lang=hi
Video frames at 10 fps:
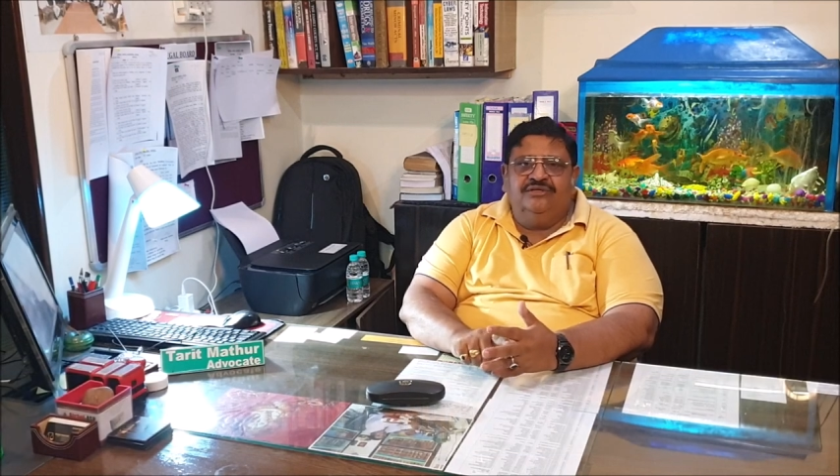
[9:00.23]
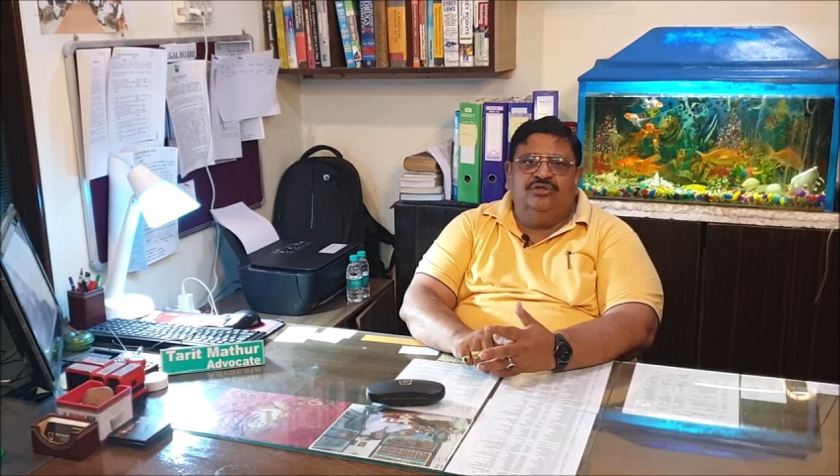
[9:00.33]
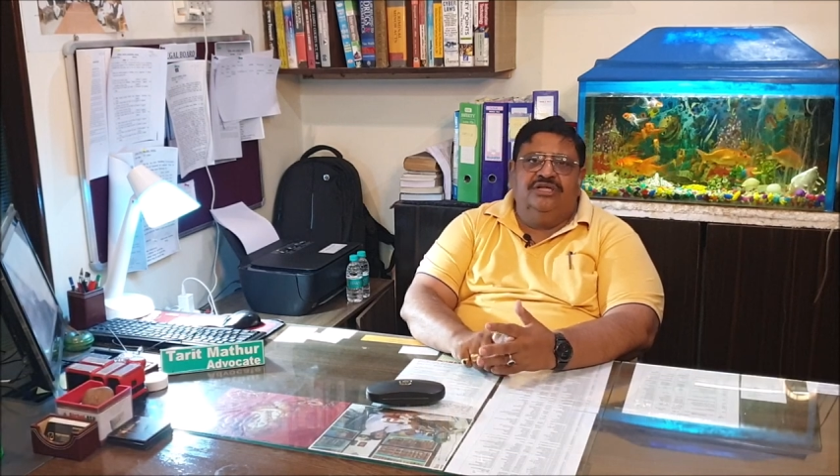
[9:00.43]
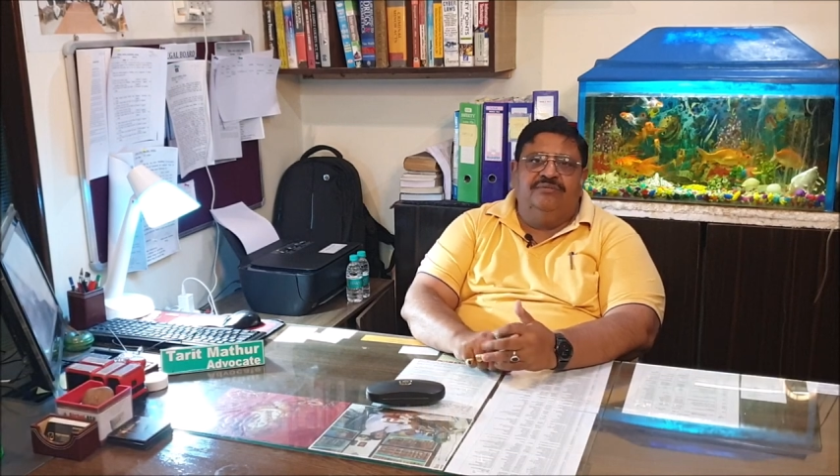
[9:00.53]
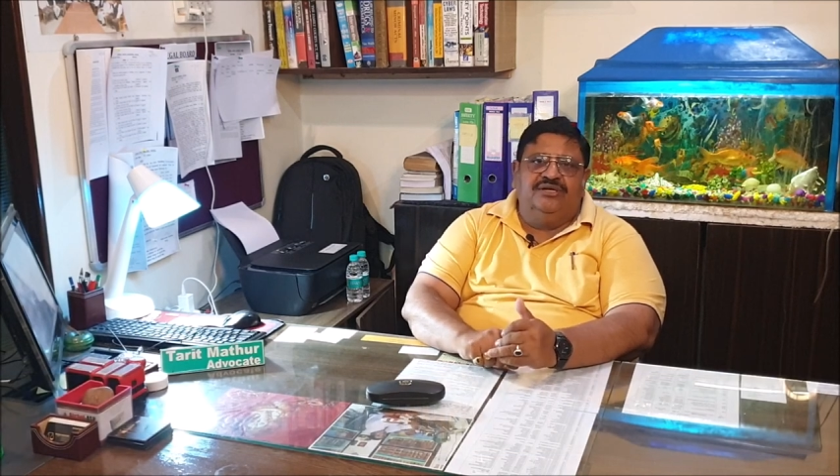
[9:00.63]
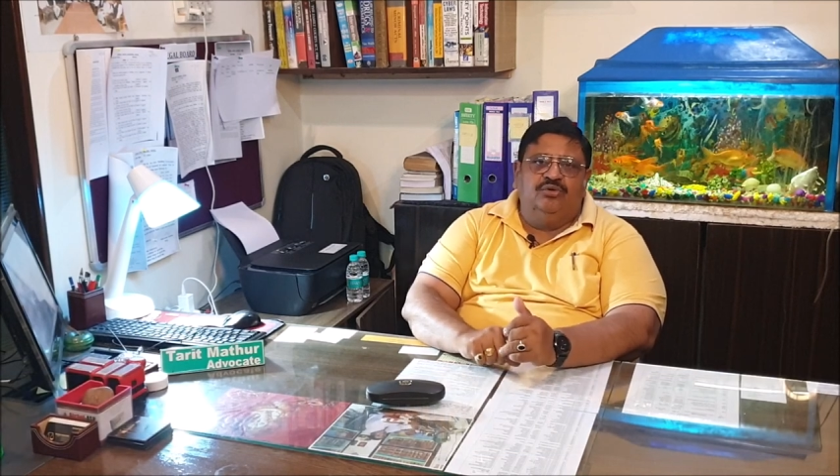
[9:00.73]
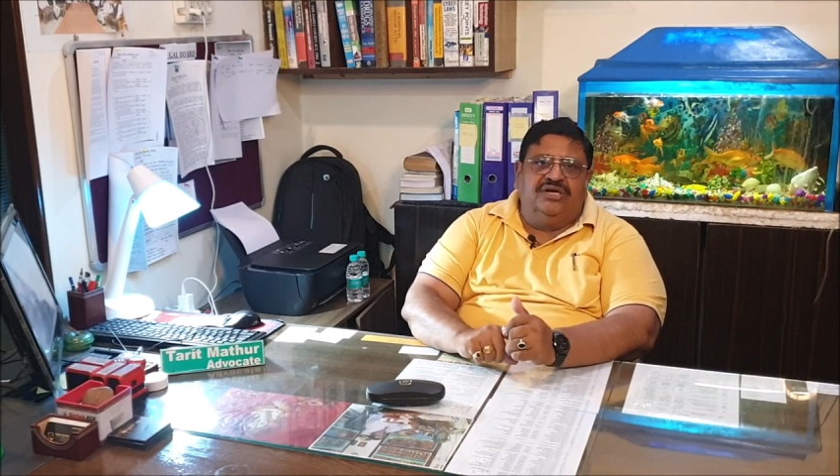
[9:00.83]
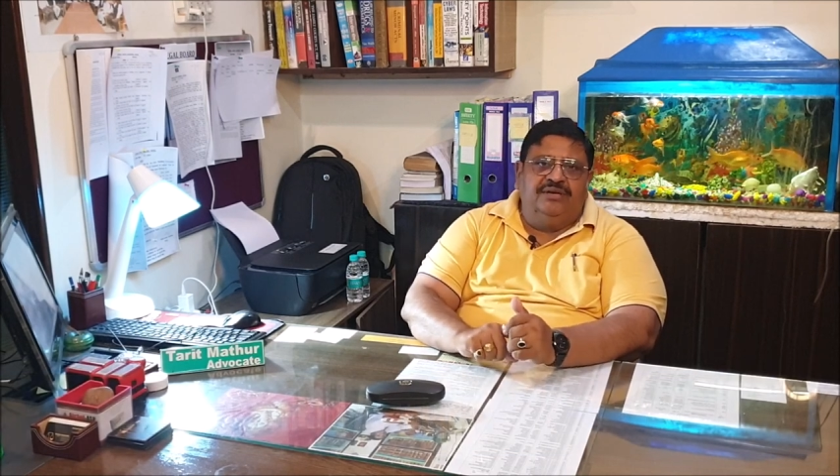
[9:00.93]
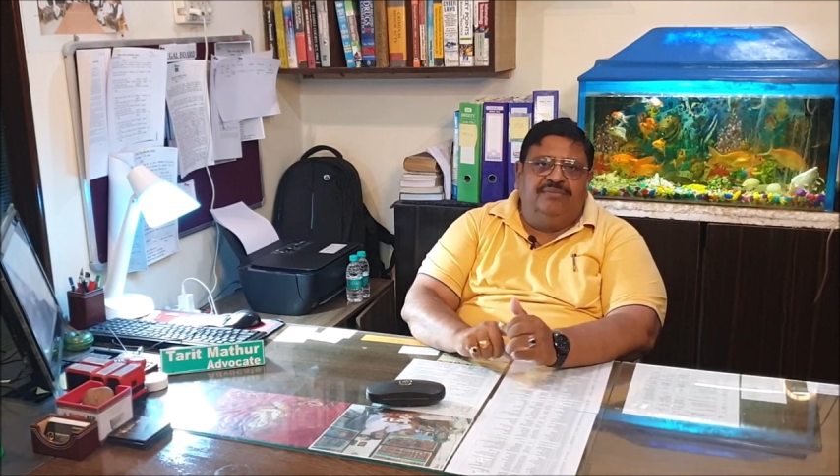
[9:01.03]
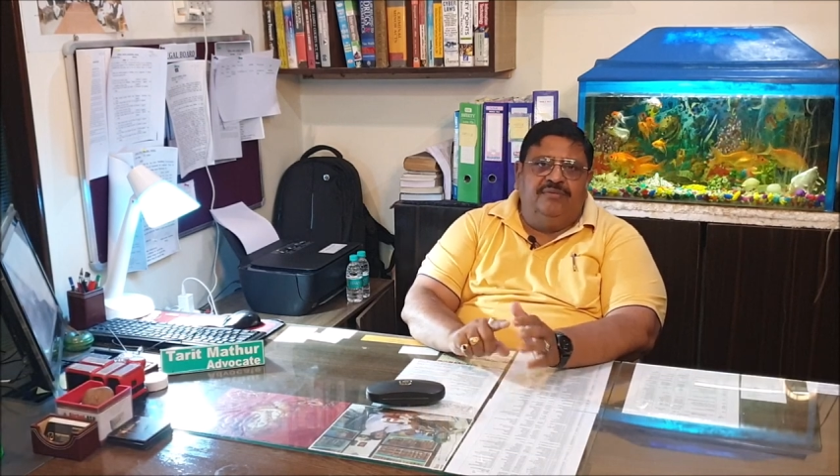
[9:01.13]
जो दिन भर
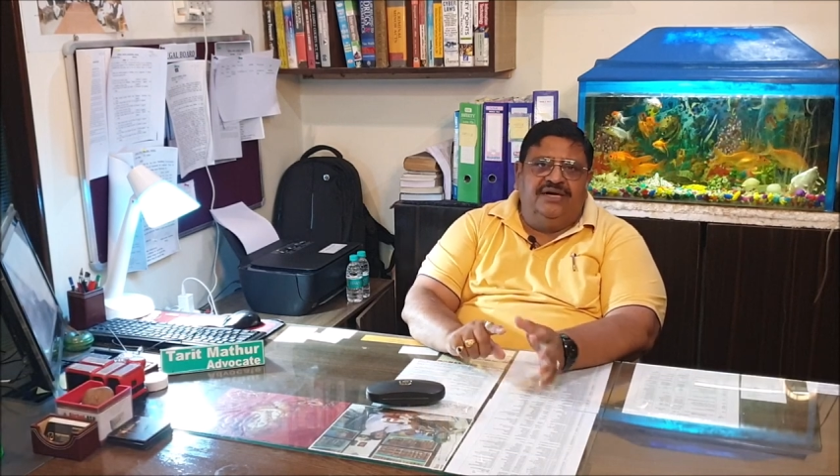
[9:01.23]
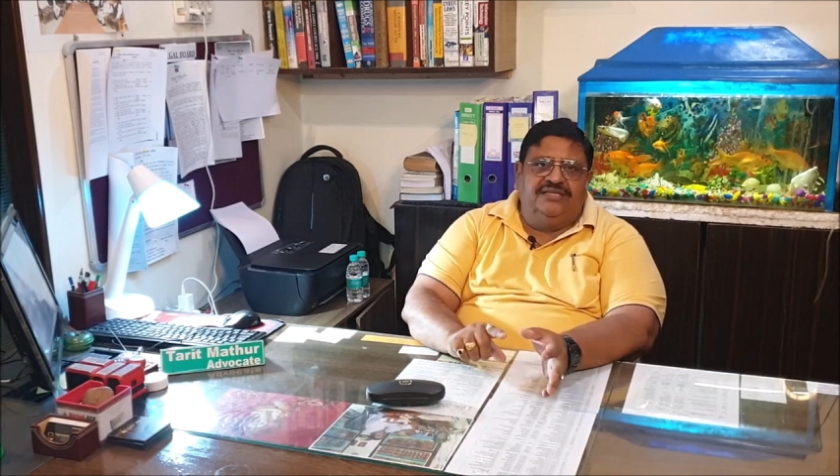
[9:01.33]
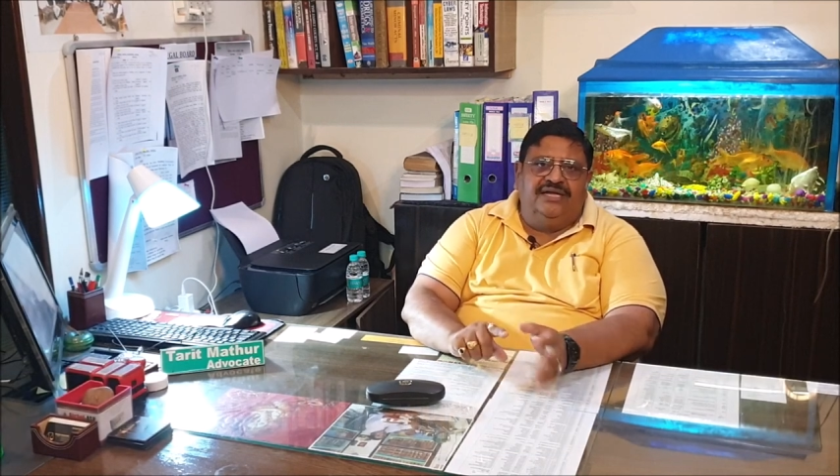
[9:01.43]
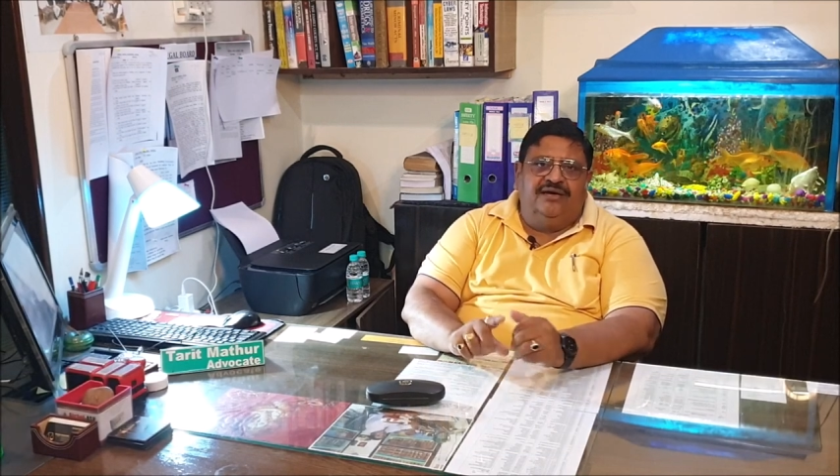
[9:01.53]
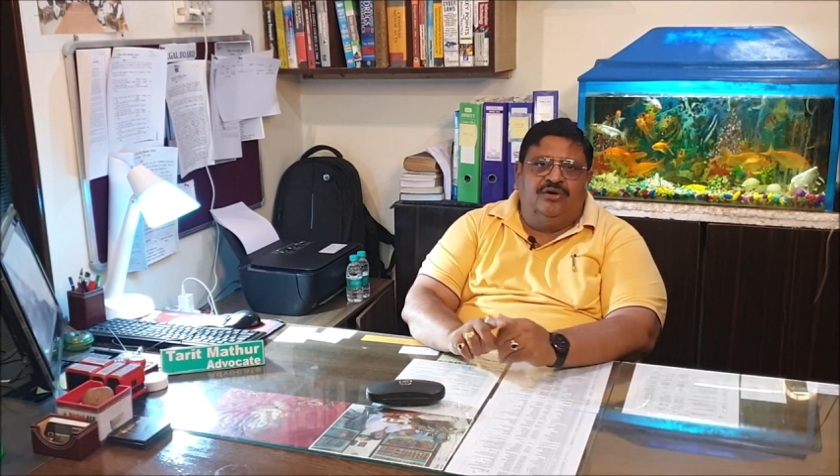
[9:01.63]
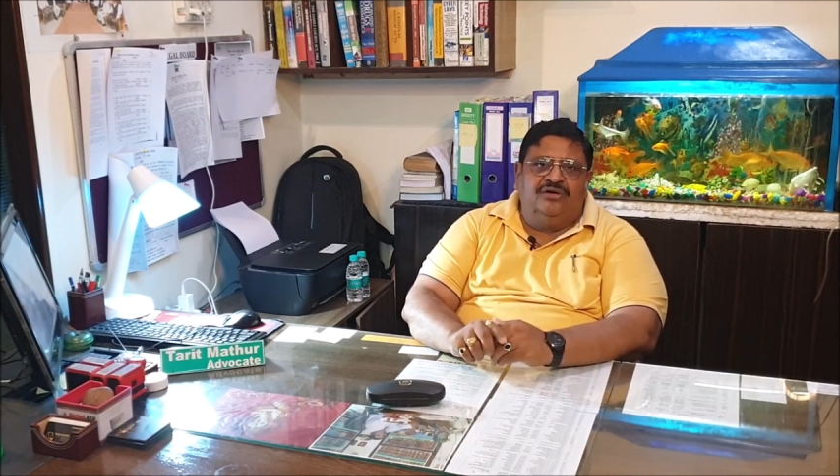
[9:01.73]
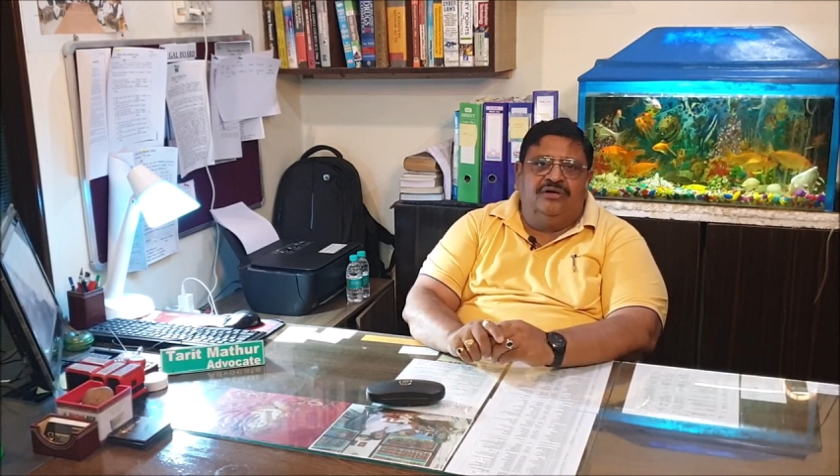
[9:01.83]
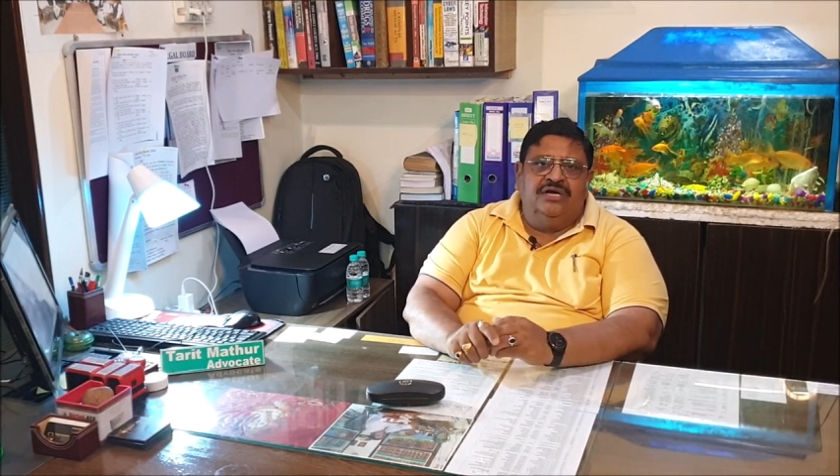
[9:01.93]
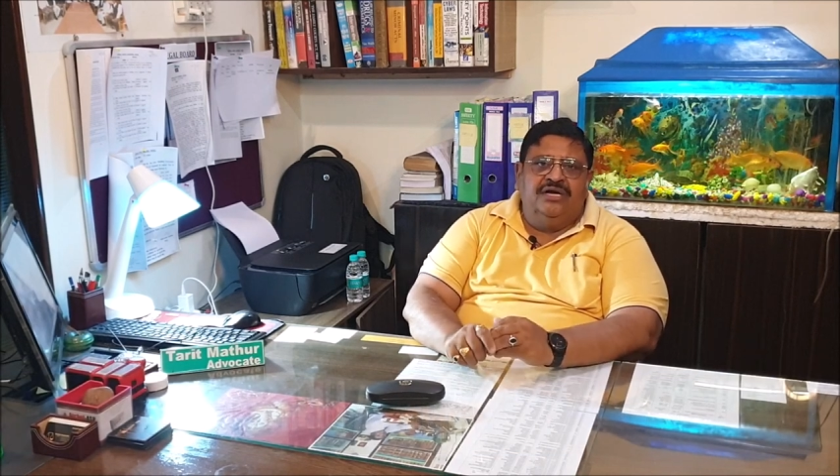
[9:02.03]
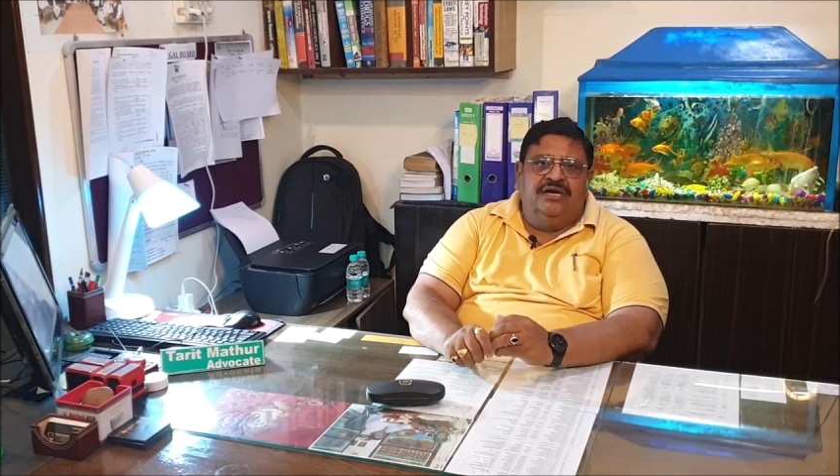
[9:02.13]
दुकान पर बैठता और